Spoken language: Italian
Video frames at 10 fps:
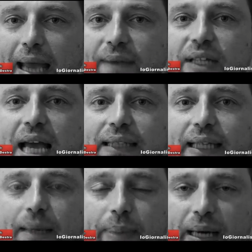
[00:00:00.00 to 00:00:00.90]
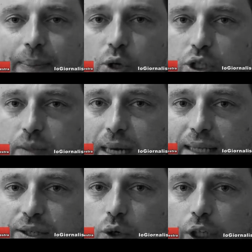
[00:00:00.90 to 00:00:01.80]
evidente che per le prossime
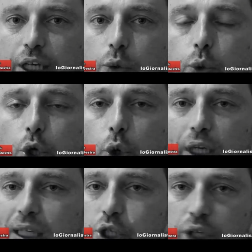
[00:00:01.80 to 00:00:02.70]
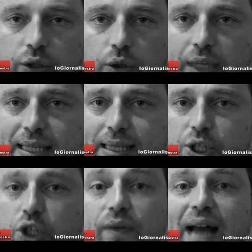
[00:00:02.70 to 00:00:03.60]
elezioni l'unione del centrodestra
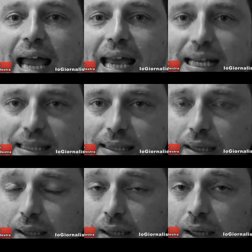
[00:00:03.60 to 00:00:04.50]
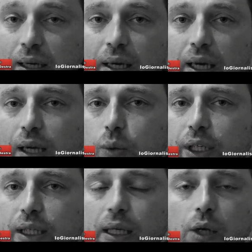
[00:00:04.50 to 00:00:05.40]
ci dovrà essere e
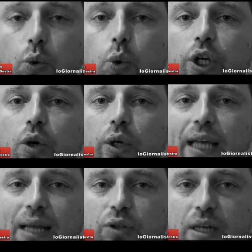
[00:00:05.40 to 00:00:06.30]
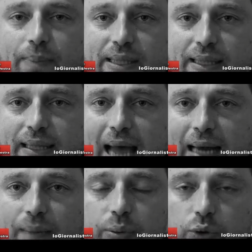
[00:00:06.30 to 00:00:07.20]
quindi l'unico in grado di
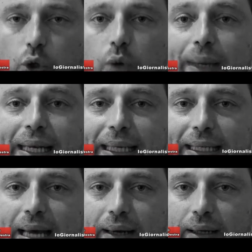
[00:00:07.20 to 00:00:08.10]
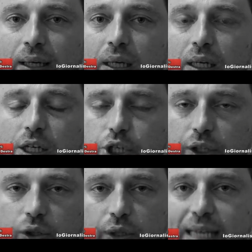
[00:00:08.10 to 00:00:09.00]
rappresentare appunto come leader il
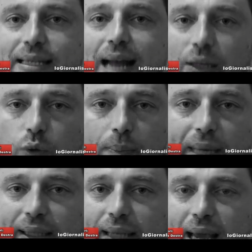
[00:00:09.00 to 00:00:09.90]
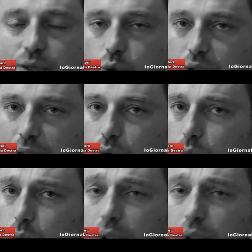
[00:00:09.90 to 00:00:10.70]
centrodestra attualmente è soltanto lui.